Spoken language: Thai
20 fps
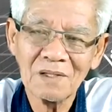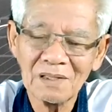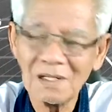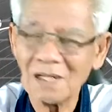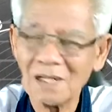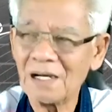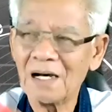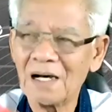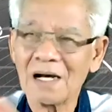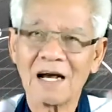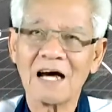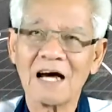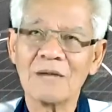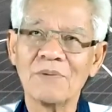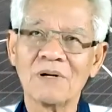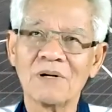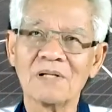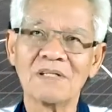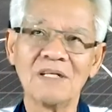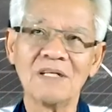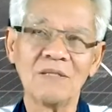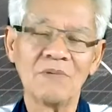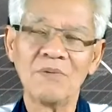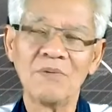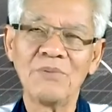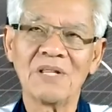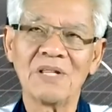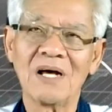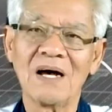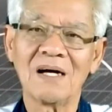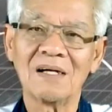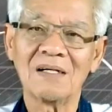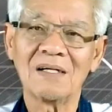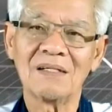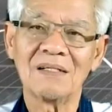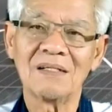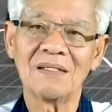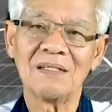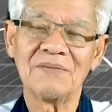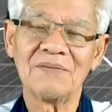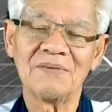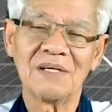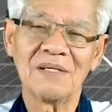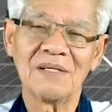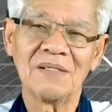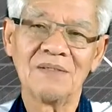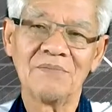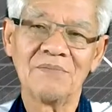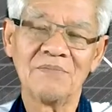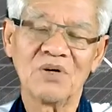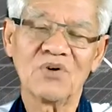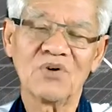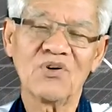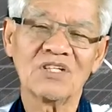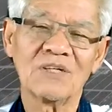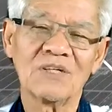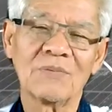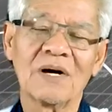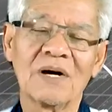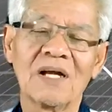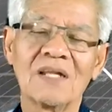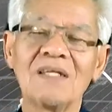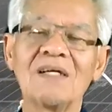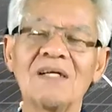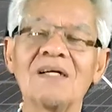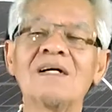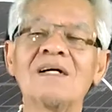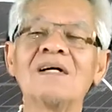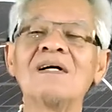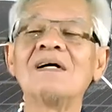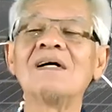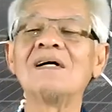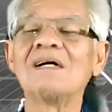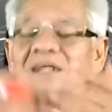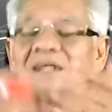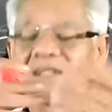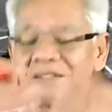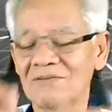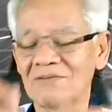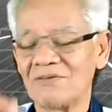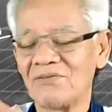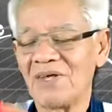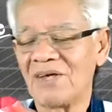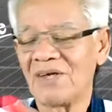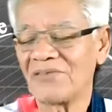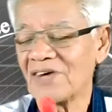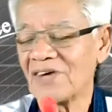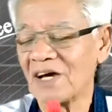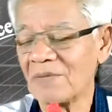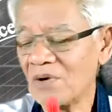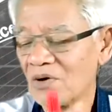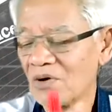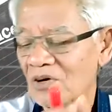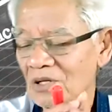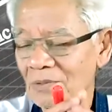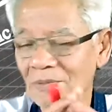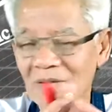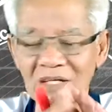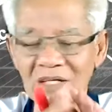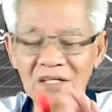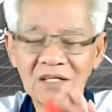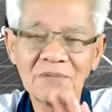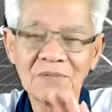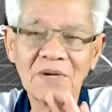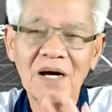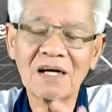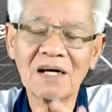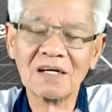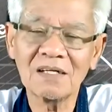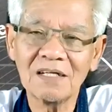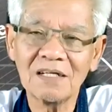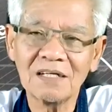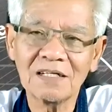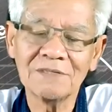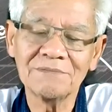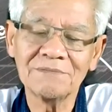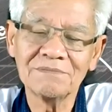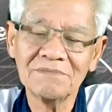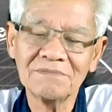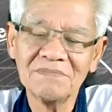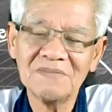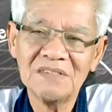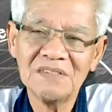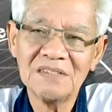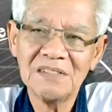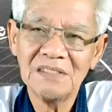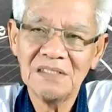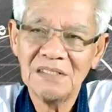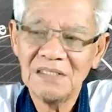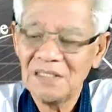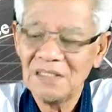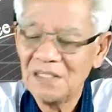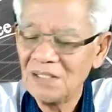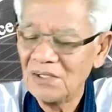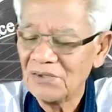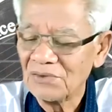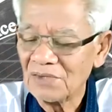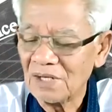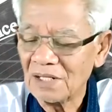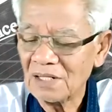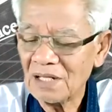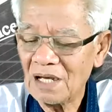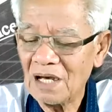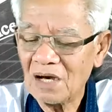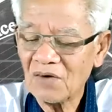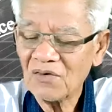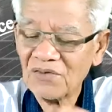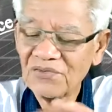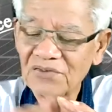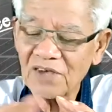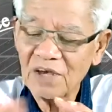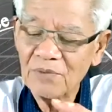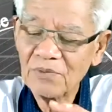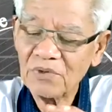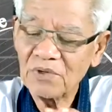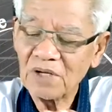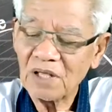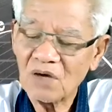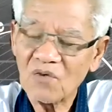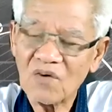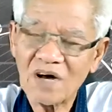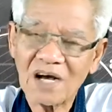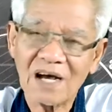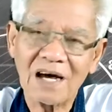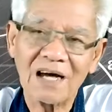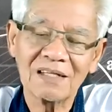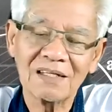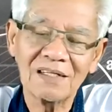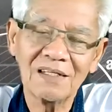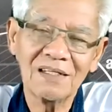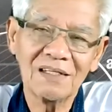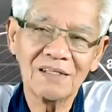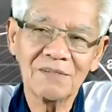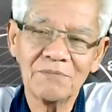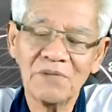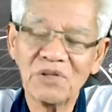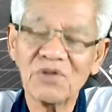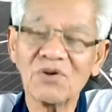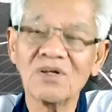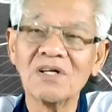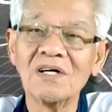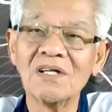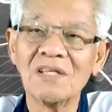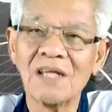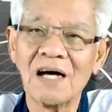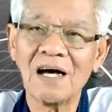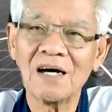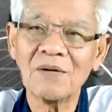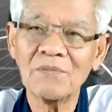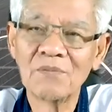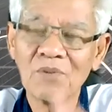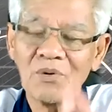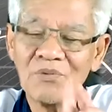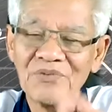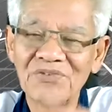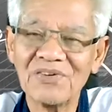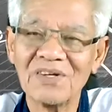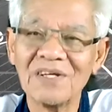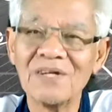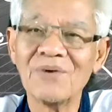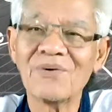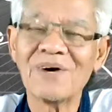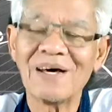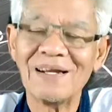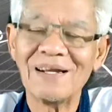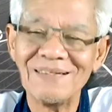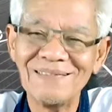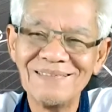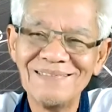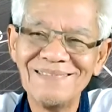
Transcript: ถ้าอากาศปกติไม่มีทางเลยมีข้อจำกัดเยอะวิทยาศาสตร์มีข้อจำกัดเยอะมากเลยแต่ถ้าหากว่าแสงมันอยู่ในอวกาศไม่ต้องเดินทางเพราะเป็นสิ่งเดียวกัน